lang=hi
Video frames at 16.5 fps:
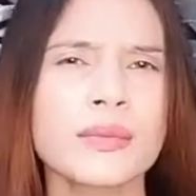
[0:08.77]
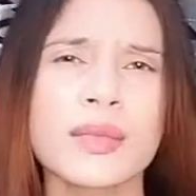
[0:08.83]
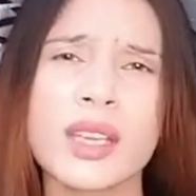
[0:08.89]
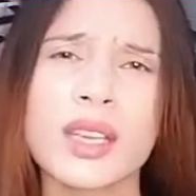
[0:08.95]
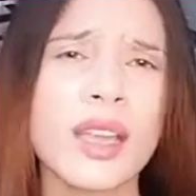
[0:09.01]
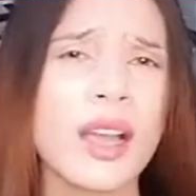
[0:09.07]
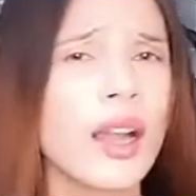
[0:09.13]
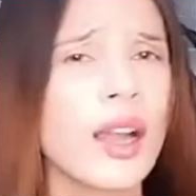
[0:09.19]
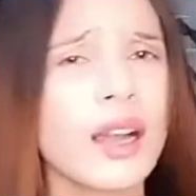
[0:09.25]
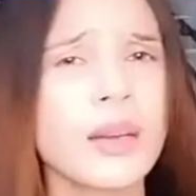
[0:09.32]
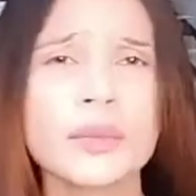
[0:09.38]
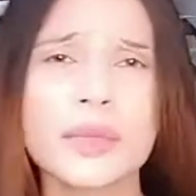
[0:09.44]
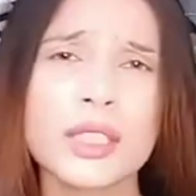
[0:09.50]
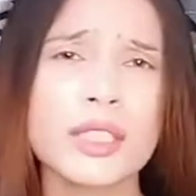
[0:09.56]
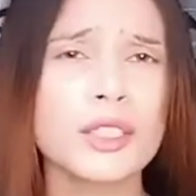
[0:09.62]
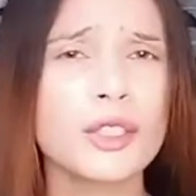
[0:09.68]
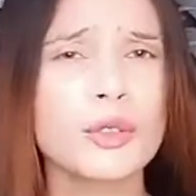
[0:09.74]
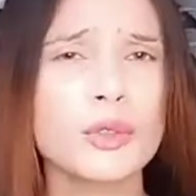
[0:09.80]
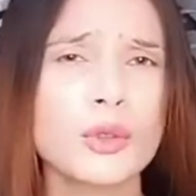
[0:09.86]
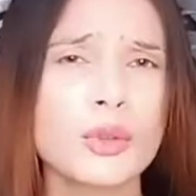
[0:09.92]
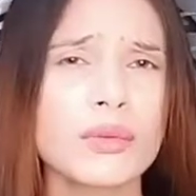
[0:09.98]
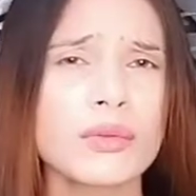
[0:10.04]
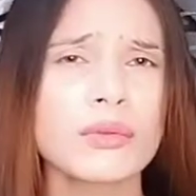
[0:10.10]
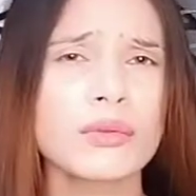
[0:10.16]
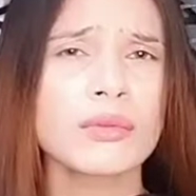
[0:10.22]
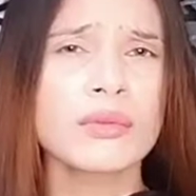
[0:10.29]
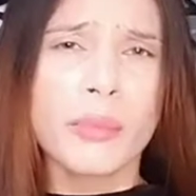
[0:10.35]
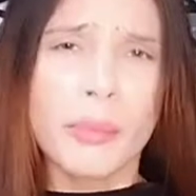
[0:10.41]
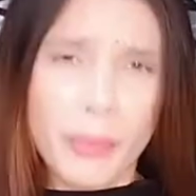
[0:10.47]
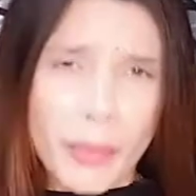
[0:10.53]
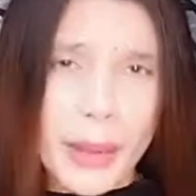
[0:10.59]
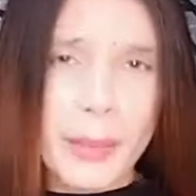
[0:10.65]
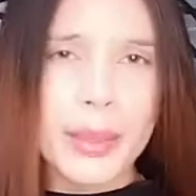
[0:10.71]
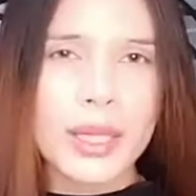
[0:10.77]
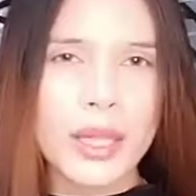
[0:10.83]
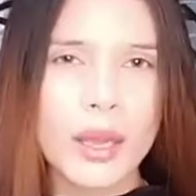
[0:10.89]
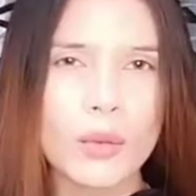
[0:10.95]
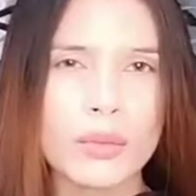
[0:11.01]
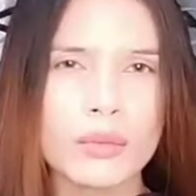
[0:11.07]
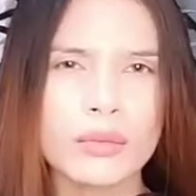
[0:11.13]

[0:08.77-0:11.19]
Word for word: कि क्या काम करते हो तुम मैं बताओ